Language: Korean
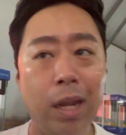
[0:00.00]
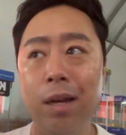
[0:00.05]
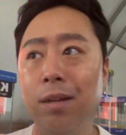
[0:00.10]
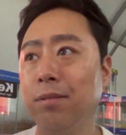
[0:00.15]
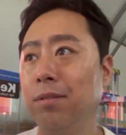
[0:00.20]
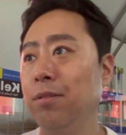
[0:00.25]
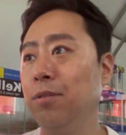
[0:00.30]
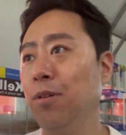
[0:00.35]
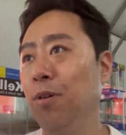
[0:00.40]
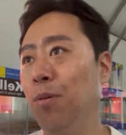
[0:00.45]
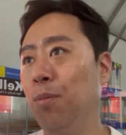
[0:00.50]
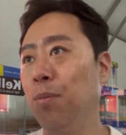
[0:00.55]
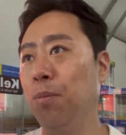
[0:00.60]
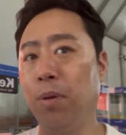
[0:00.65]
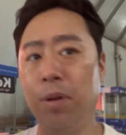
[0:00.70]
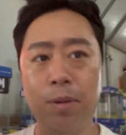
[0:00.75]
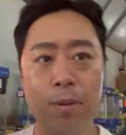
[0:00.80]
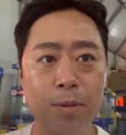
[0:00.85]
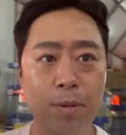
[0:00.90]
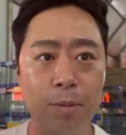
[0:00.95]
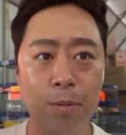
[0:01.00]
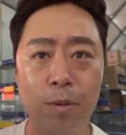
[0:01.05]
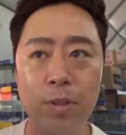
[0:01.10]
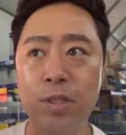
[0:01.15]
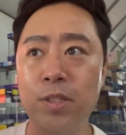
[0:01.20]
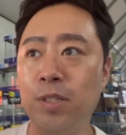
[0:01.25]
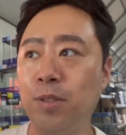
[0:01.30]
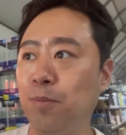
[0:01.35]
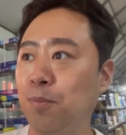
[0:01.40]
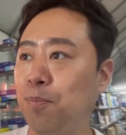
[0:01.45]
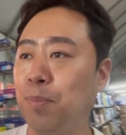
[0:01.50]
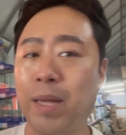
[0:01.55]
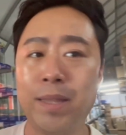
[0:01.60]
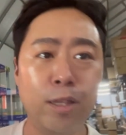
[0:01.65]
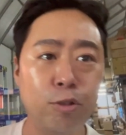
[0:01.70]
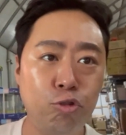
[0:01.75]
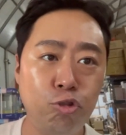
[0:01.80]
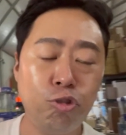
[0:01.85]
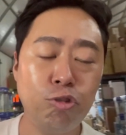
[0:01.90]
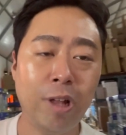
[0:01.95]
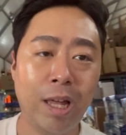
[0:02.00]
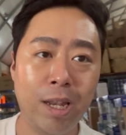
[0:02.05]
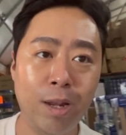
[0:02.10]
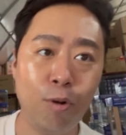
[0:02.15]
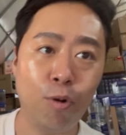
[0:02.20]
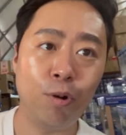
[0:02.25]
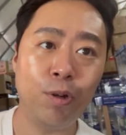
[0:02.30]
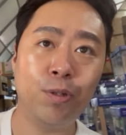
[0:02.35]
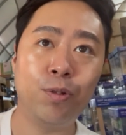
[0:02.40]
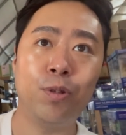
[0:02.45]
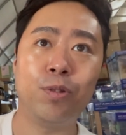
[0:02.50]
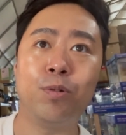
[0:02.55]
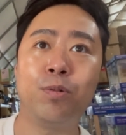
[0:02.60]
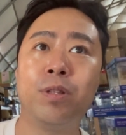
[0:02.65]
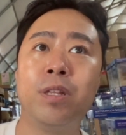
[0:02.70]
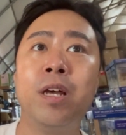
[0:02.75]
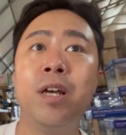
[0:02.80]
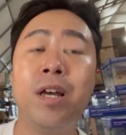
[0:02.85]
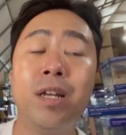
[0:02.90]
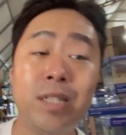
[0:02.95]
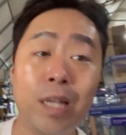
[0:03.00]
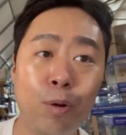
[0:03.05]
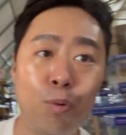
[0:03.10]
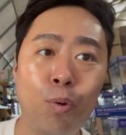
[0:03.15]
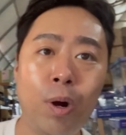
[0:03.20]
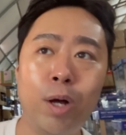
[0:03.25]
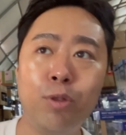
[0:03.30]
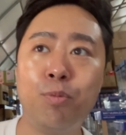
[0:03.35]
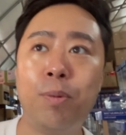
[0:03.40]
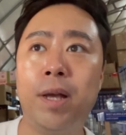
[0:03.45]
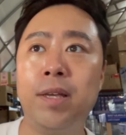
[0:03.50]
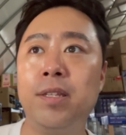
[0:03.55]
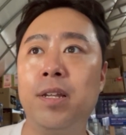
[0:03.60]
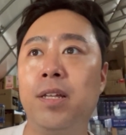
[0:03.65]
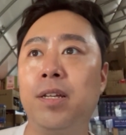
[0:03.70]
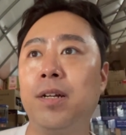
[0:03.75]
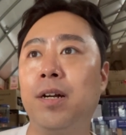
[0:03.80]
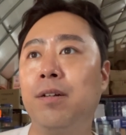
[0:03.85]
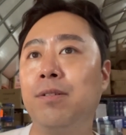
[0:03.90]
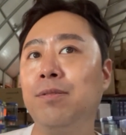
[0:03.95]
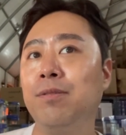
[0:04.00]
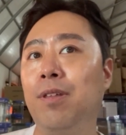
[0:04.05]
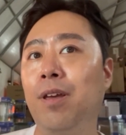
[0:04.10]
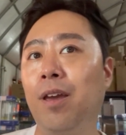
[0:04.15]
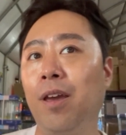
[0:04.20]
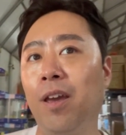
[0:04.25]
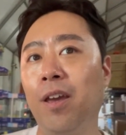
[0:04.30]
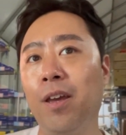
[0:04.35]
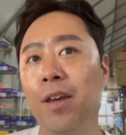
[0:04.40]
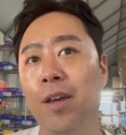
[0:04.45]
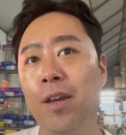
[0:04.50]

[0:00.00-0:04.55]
안 하거든요 받아주지도 않아 거래처에서 사고가 하도 많이 나니까 근데